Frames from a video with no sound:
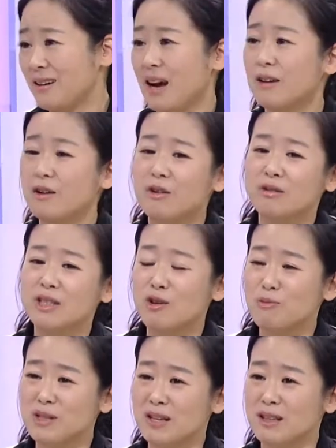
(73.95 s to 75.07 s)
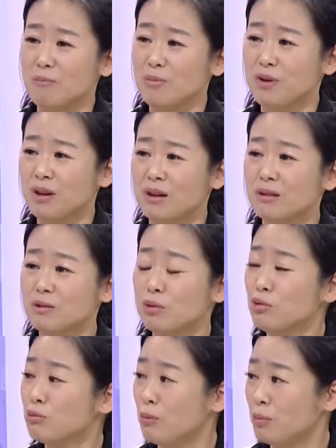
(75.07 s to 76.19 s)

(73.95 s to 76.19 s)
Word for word: 네. 가령 실업자인 남편에게 돈도 못